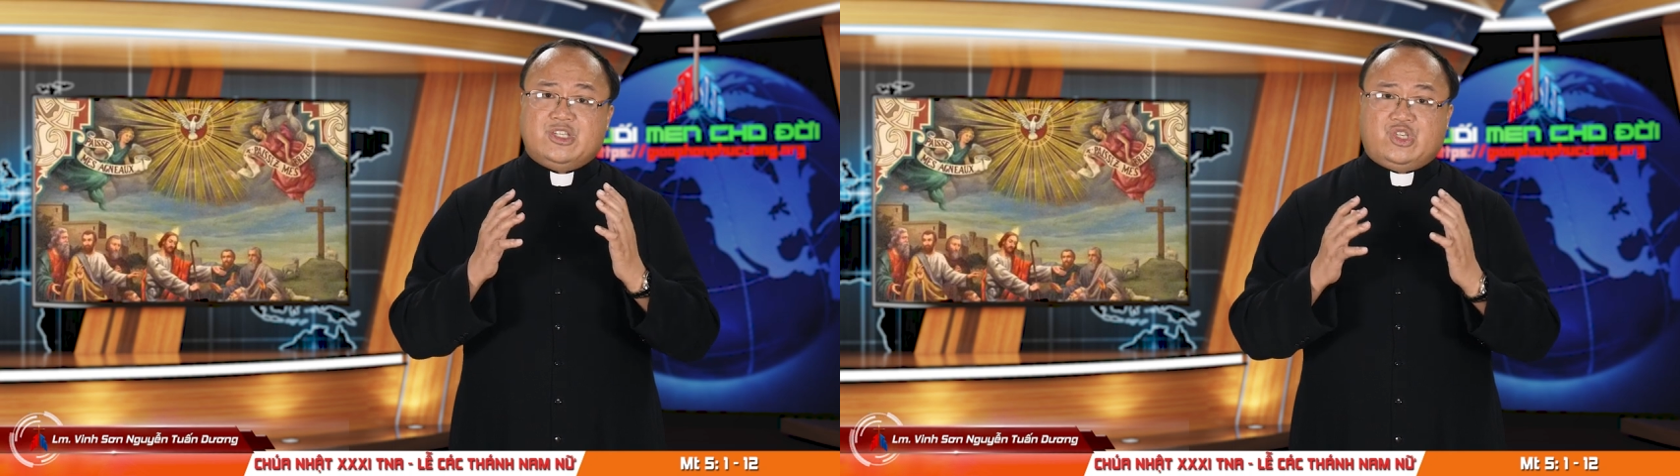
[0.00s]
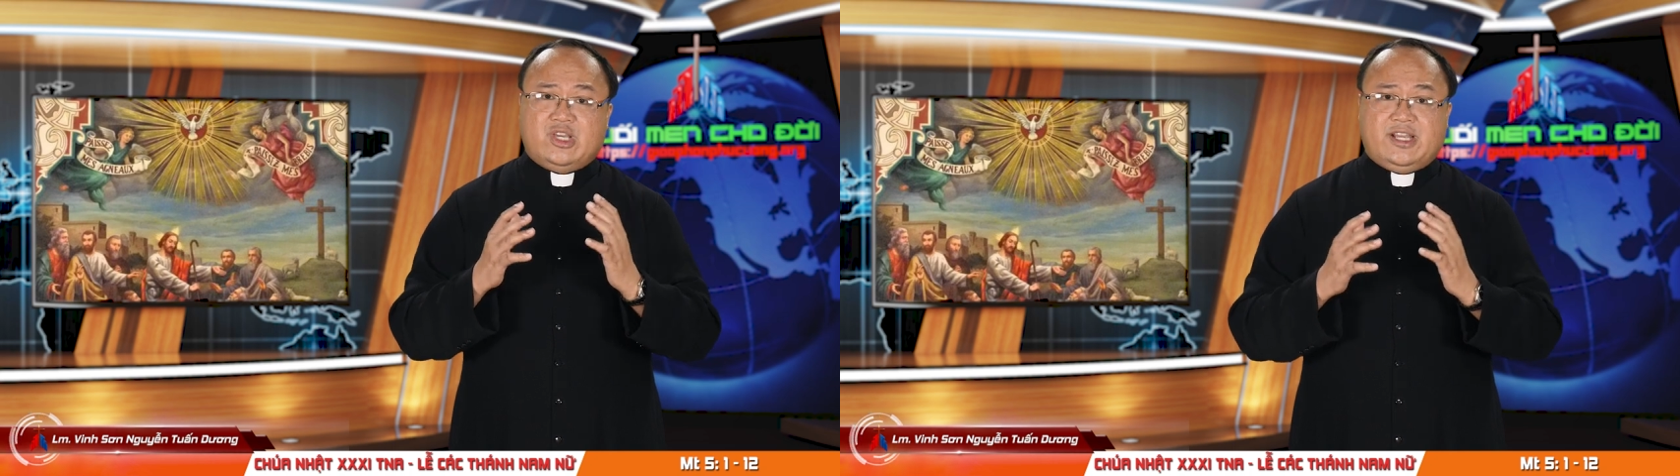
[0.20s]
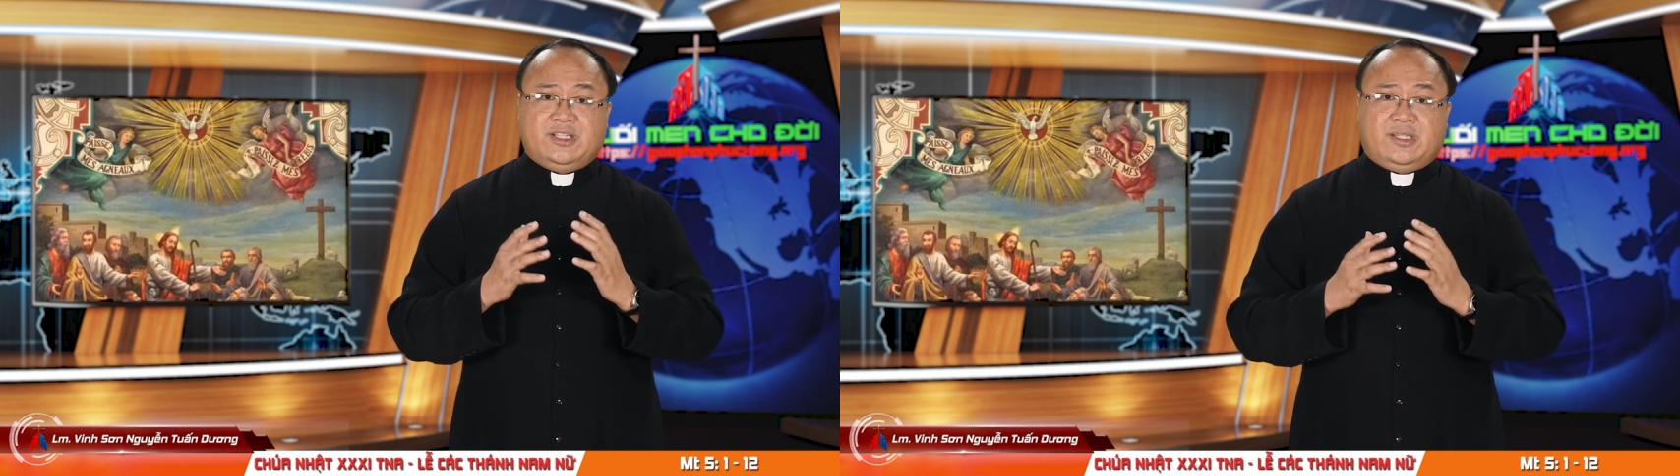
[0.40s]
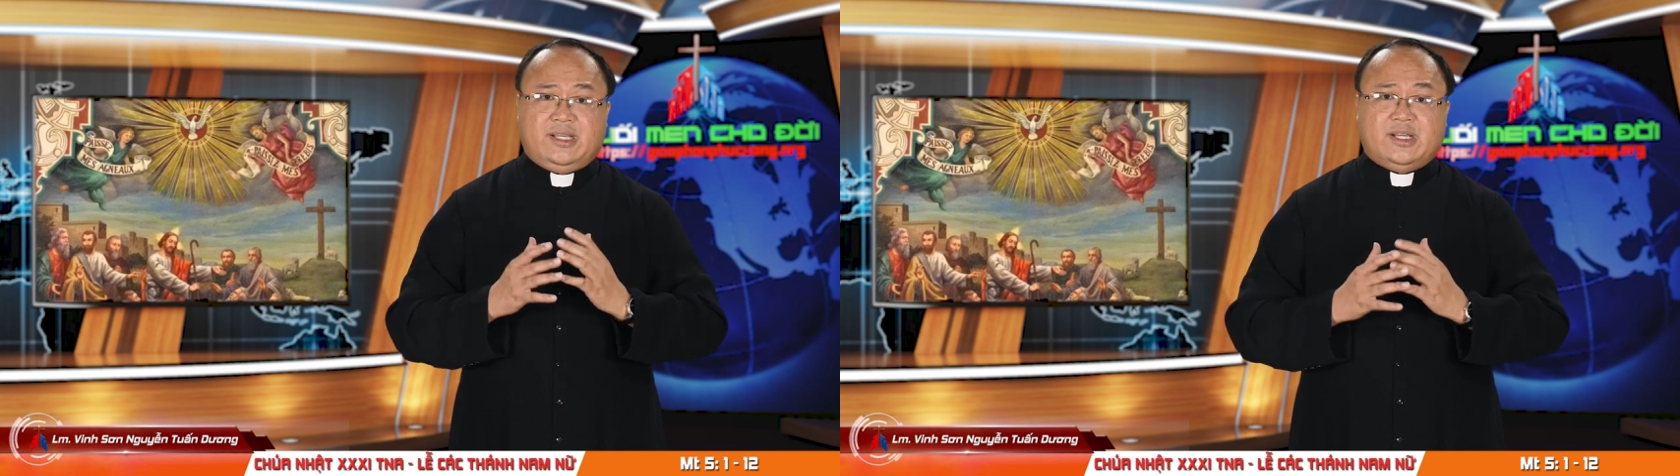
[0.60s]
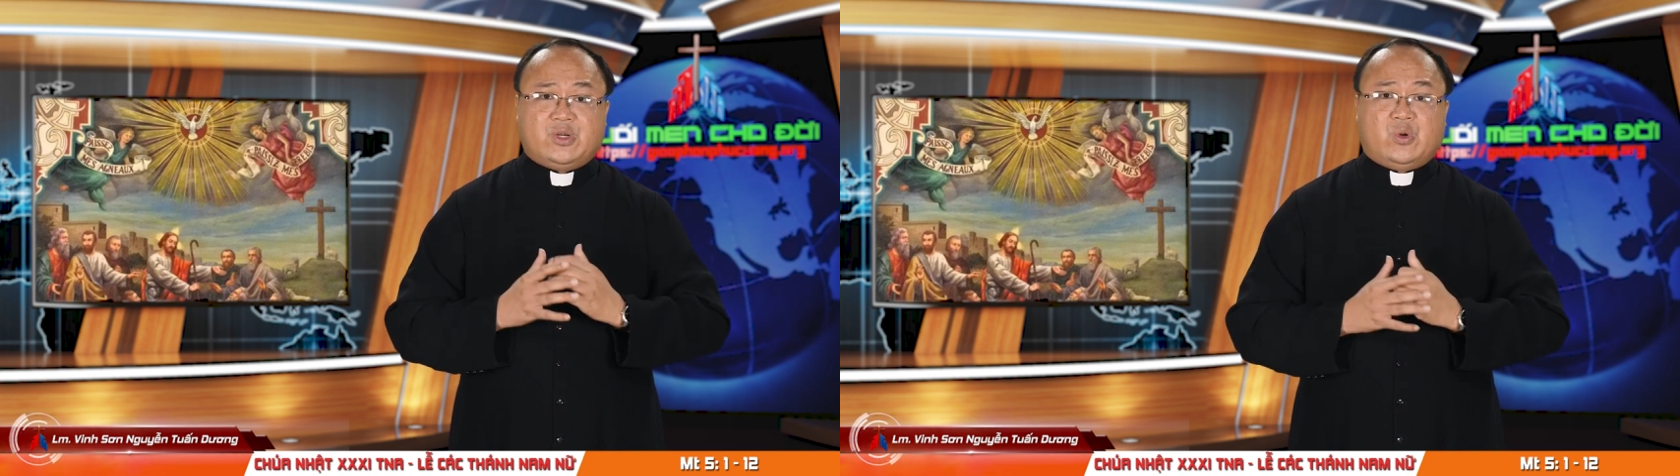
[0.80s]
trên
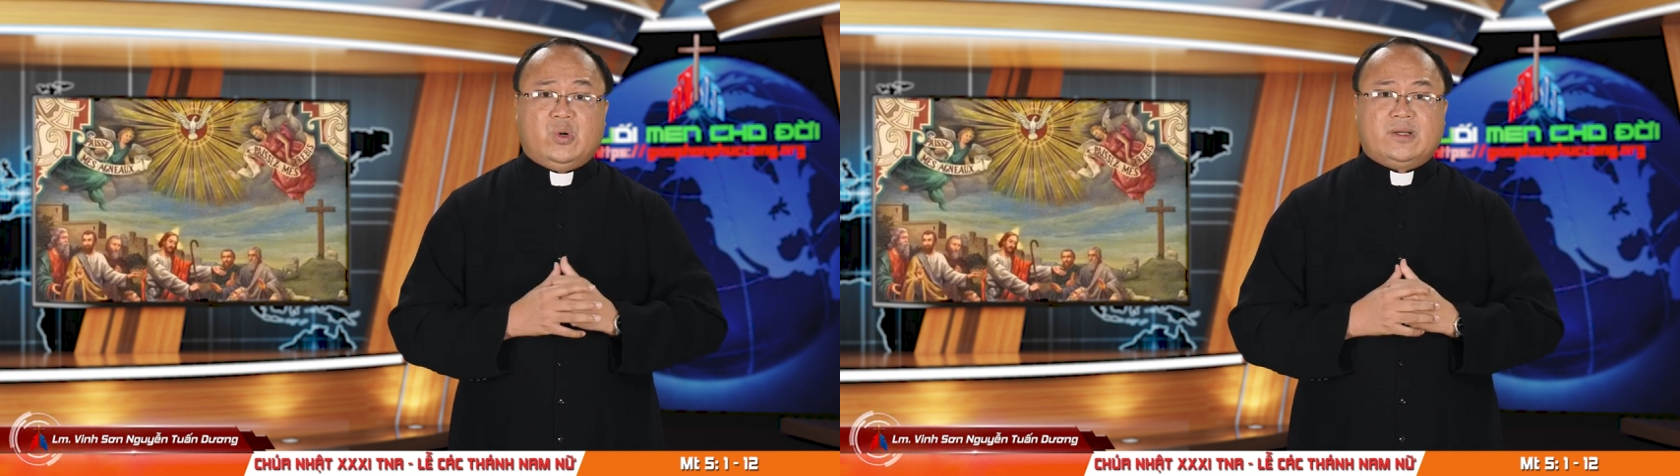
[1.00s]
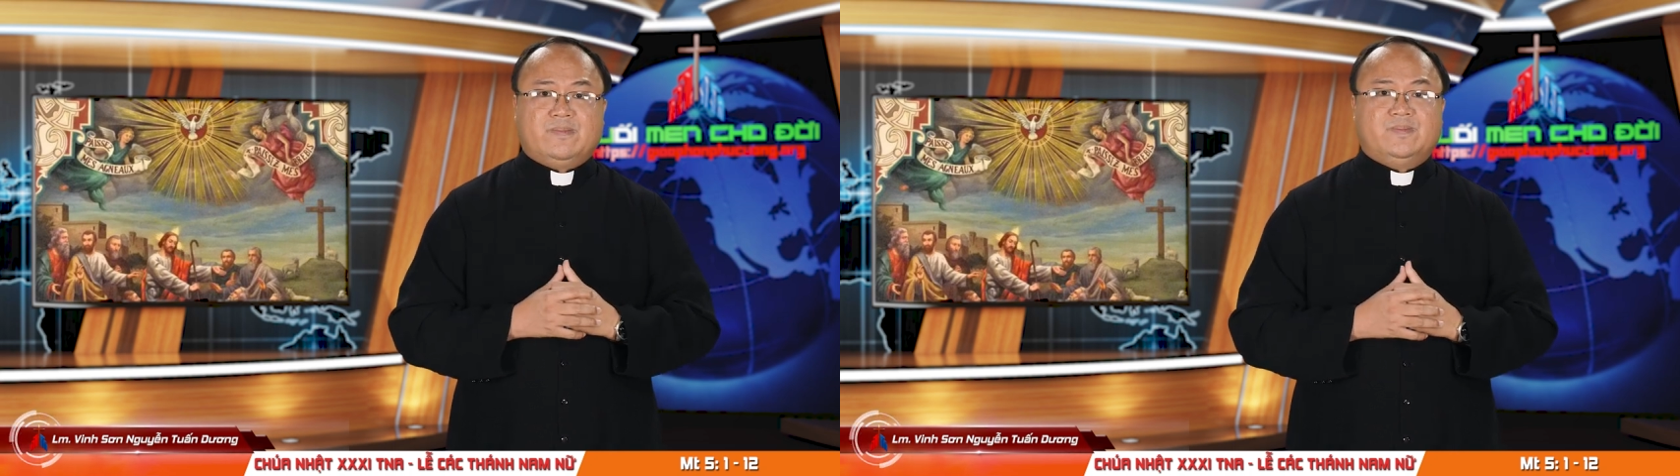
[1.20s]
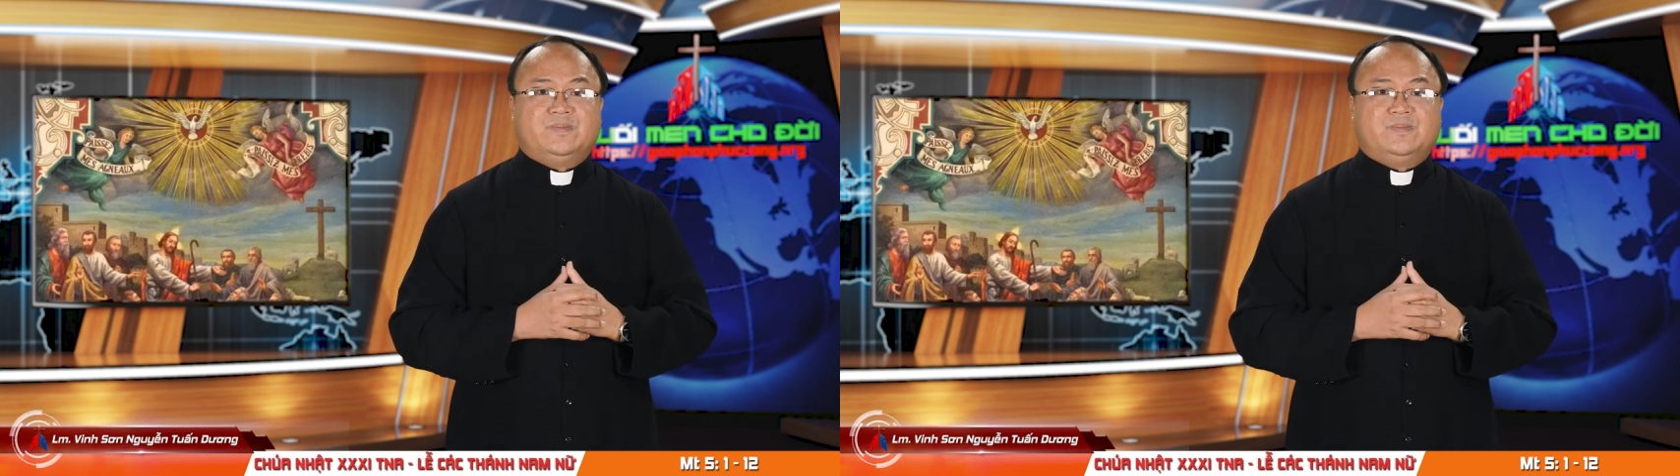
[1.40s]
thiên quốc.